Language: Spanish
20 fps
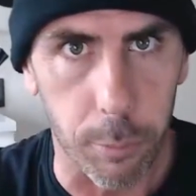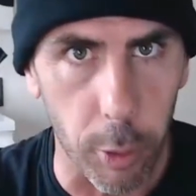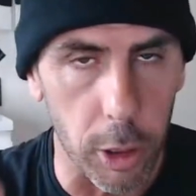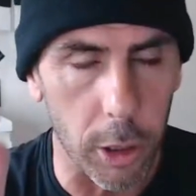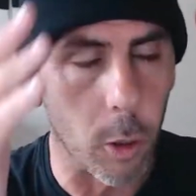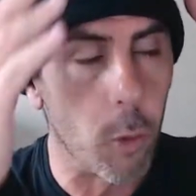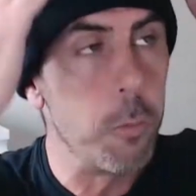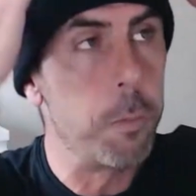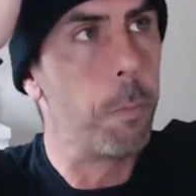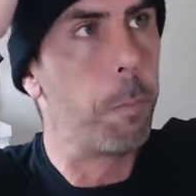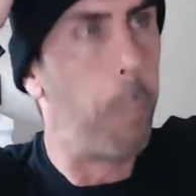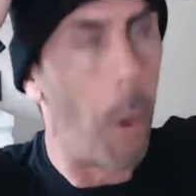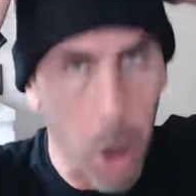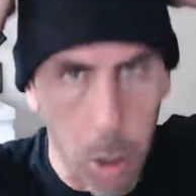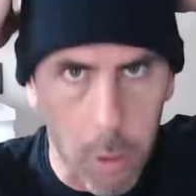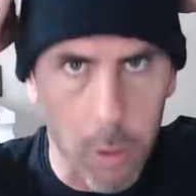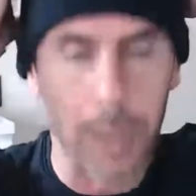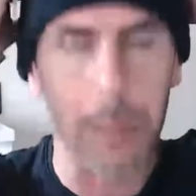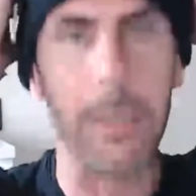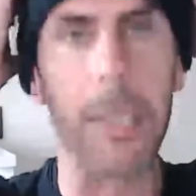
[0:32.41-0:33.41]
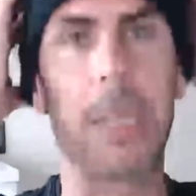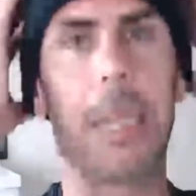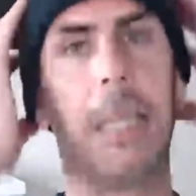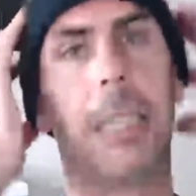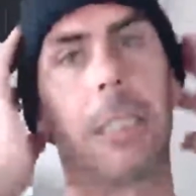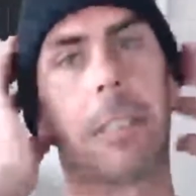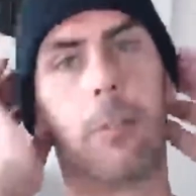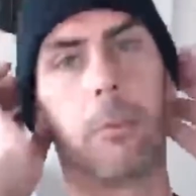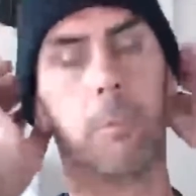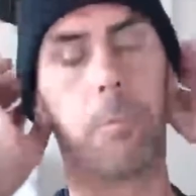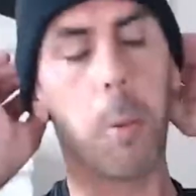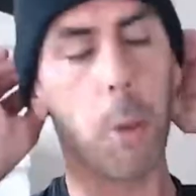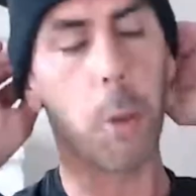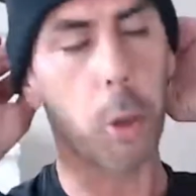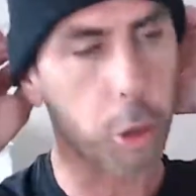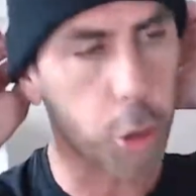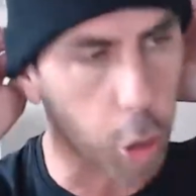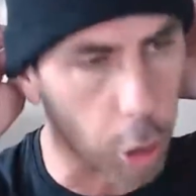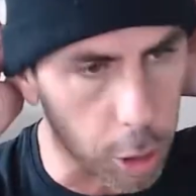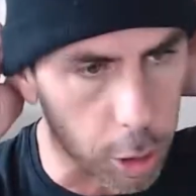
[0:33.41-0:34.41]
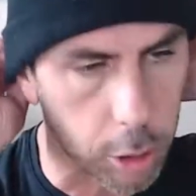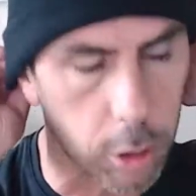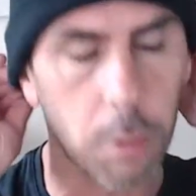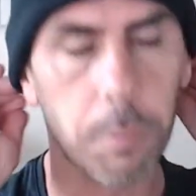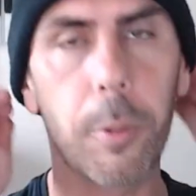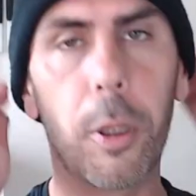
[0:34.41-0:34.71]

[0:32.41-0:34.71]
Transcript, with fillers: Bueno, un poco a veces, un poco tonto,